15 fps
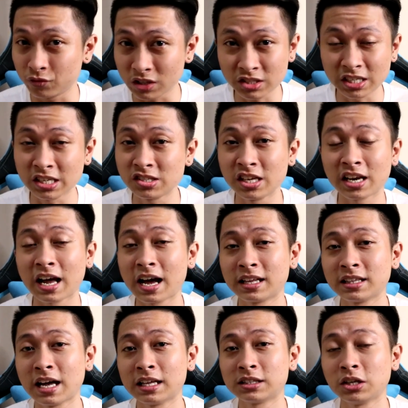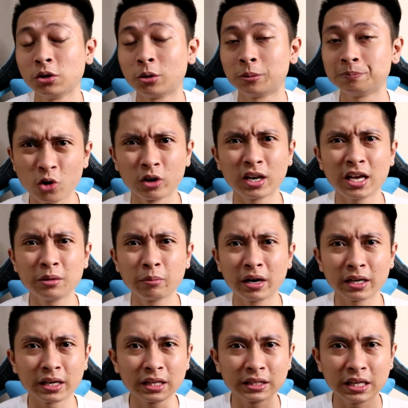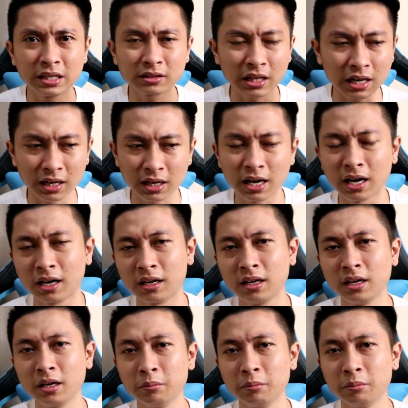na sinisiraan dati yung online marketing talagang